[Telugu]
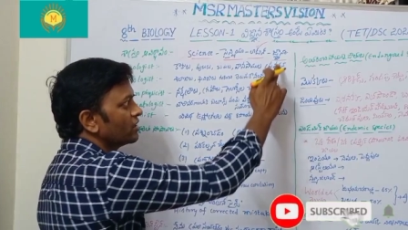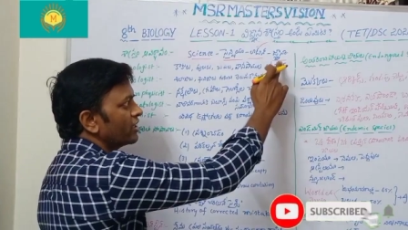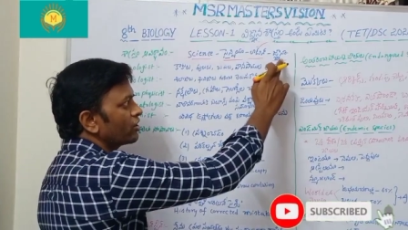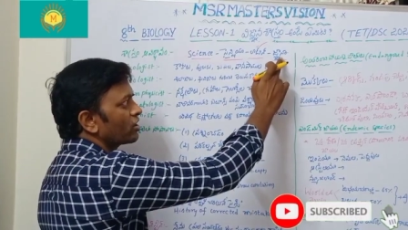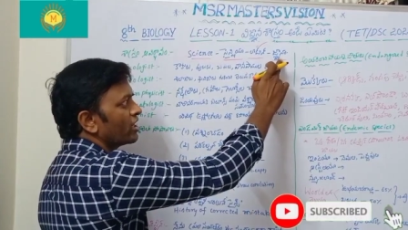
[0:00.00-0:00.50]

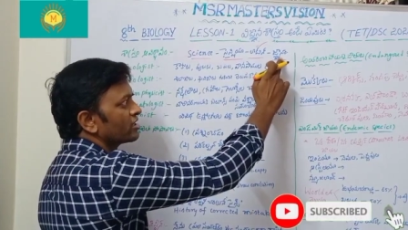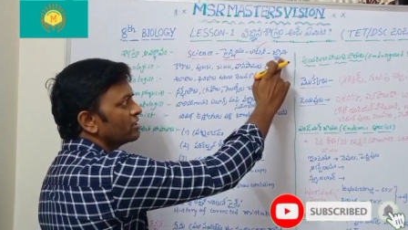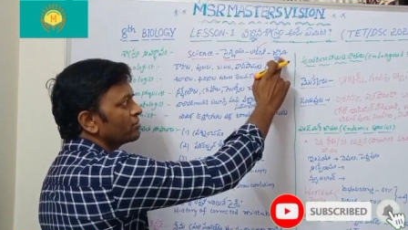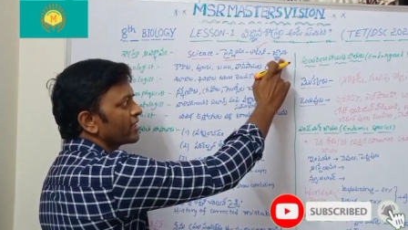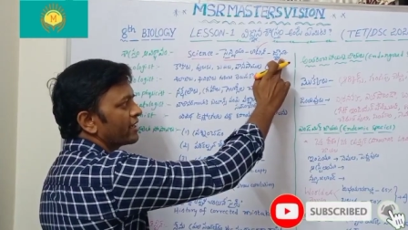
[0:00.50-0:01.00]
దాని యొక్క
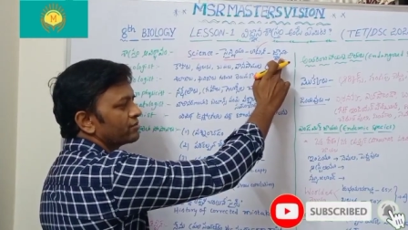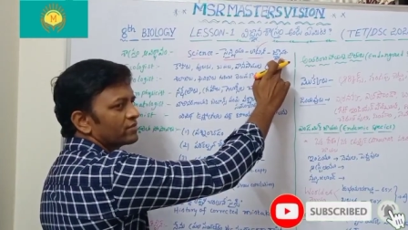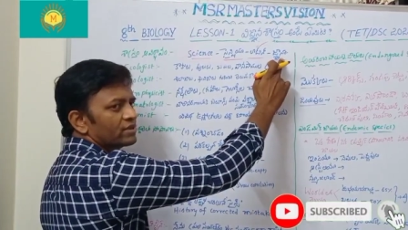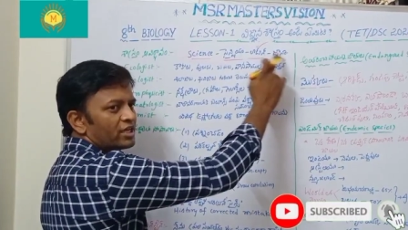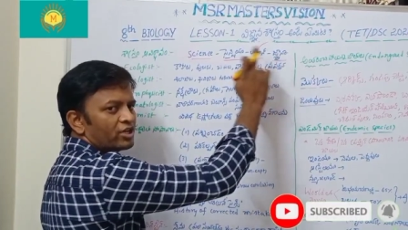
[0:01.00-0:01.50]
అర్థం జ్ఞానం
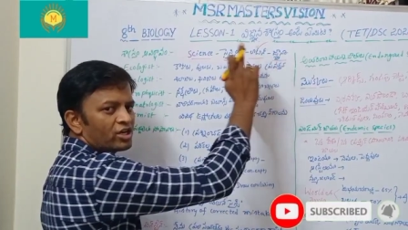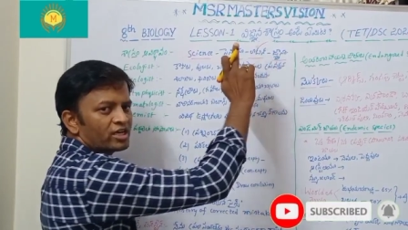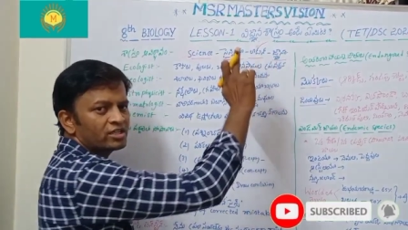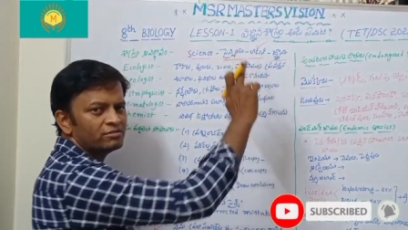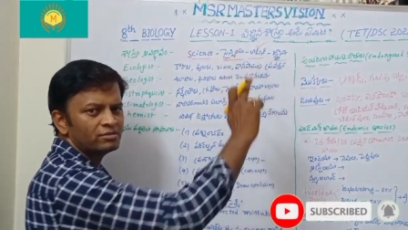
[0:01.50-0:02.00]
దాని యొక్క
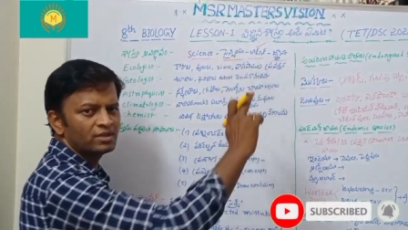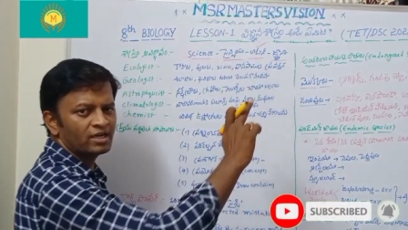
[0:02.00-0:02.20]
అర్థం